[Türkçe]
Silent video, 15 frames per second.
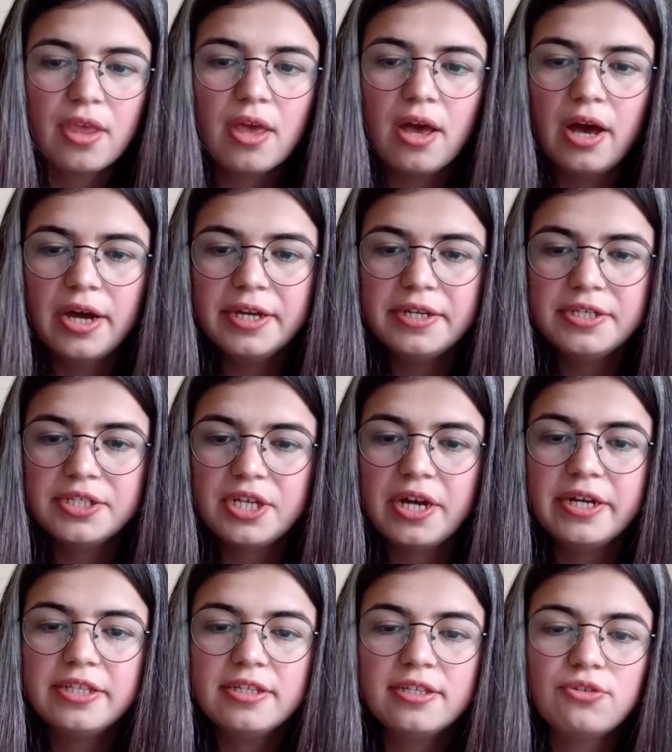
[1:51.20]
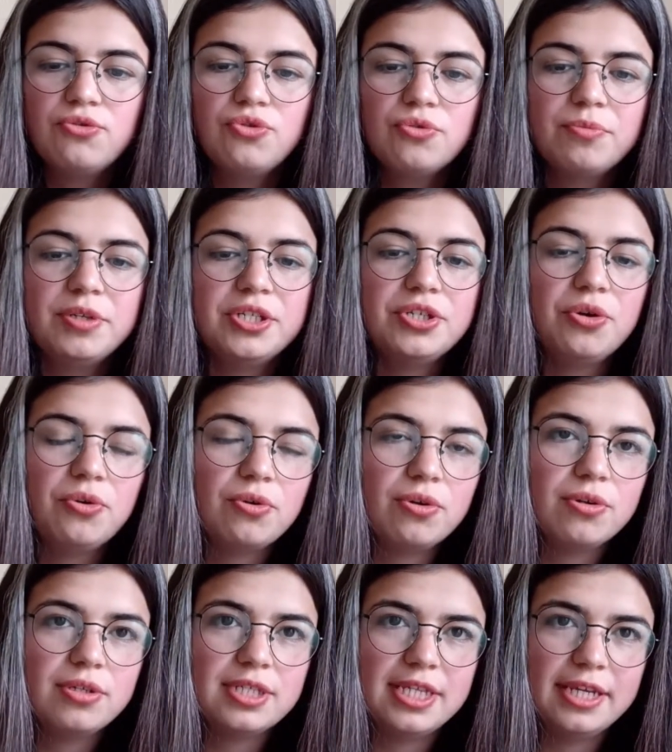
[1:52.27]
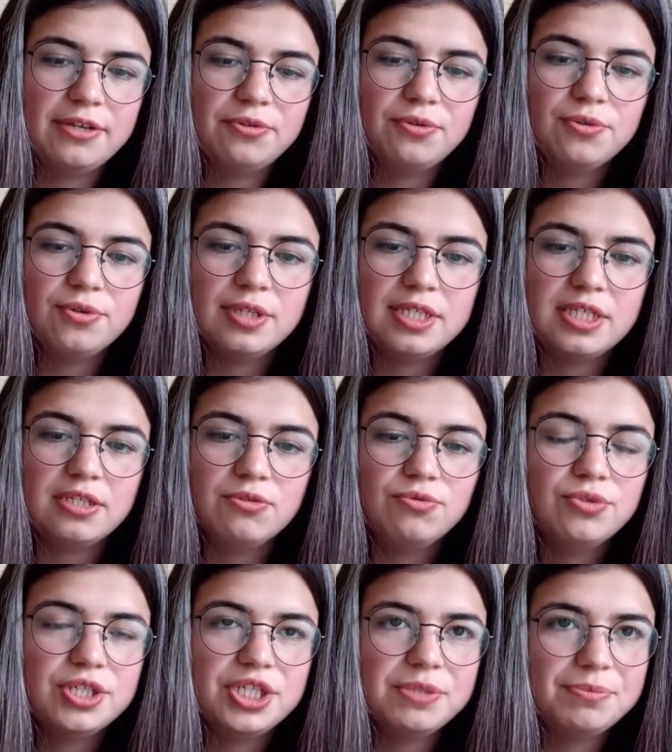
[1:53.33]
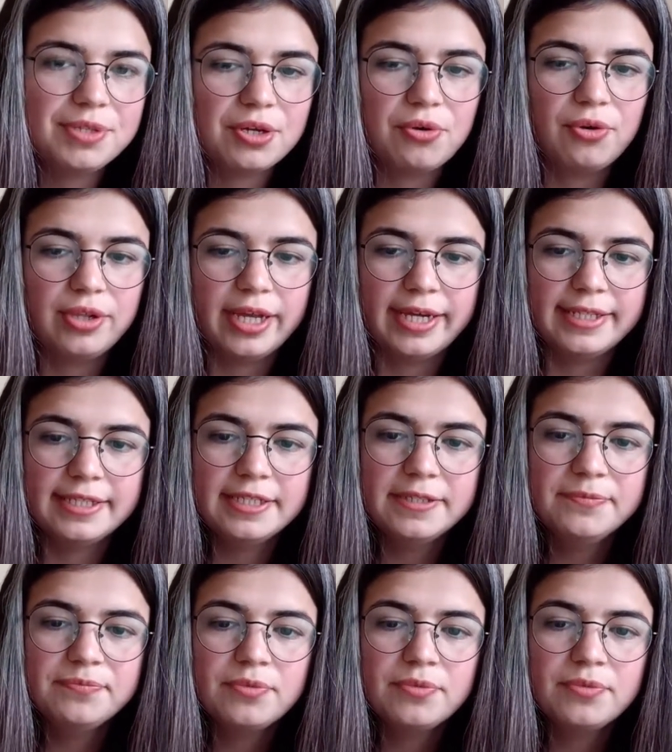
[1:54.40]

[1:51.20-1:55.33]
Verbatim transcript: Ayrıca Aydın küçük bir şehir, şehir olduğu için ulaşım da kolaydır.